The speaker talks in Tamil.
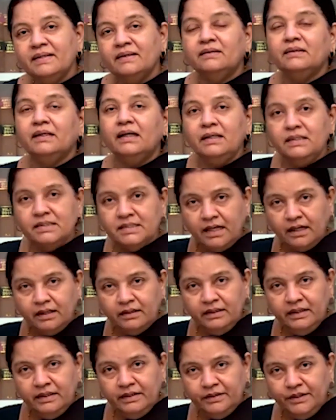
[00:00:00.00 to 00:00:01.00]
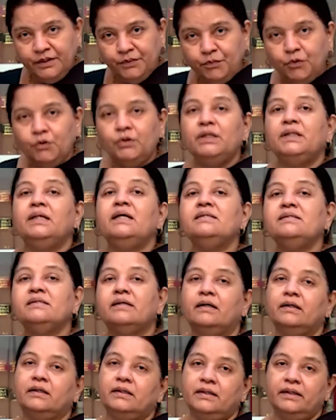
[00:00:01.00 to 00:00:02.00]
செத்தால் ஜாதி இழிவோடு தான்
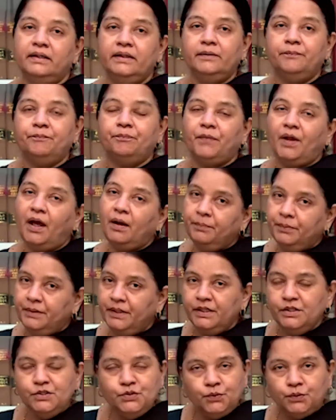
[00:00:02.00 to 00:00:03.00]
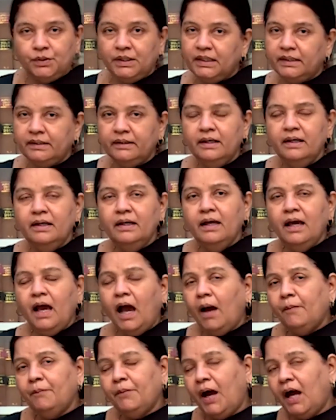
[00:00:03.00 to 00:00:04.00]
சாகிறேன் அப்படின்னு சொன்னார்
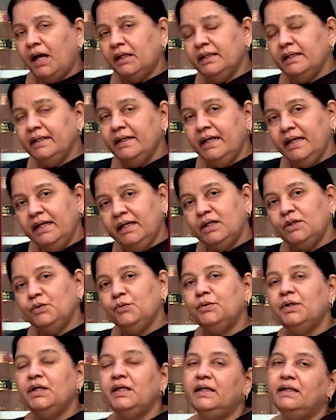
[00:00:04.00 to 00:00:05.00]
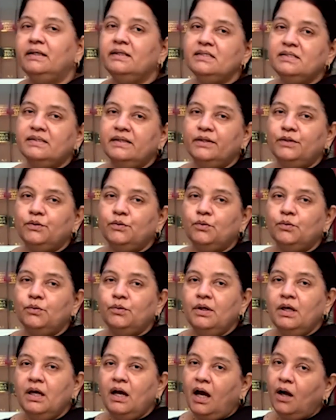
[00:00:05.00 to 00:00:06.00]
அப்போ அதை நீக்கணும்னா என்ன செய்யணும்
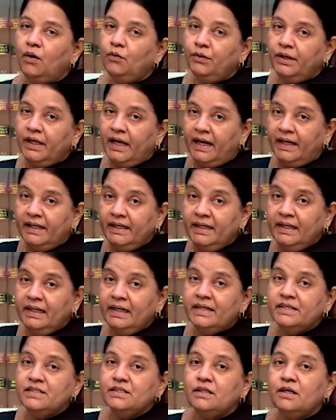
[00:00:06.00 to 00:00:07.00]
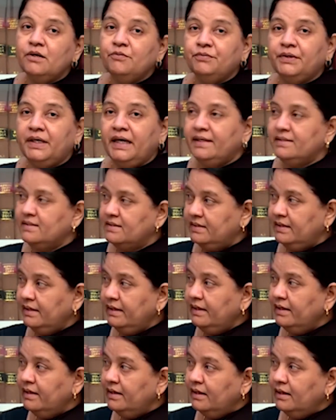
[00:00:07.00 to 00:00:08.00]
அவருடைய அனிகிலேஷன் ஆஃப்
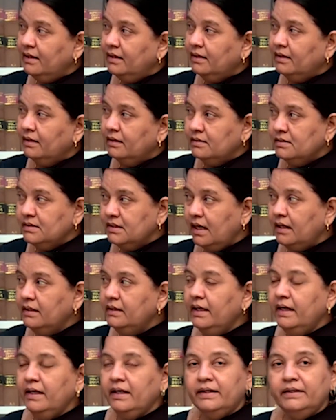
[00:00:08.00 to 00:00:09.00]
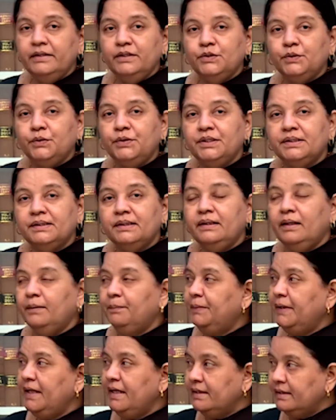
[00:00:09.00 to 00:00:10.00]
கேஸ்டர் ஜாதியை அழித்தொழித்தல்
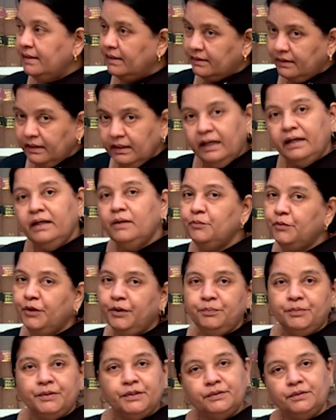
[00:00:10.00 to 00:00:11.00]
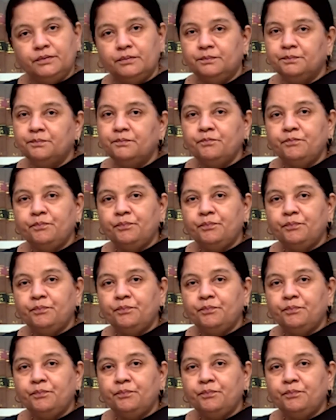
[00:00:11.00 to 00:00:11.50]
எப்படிங்கிறத நடைமுறைப்படுத்தணும்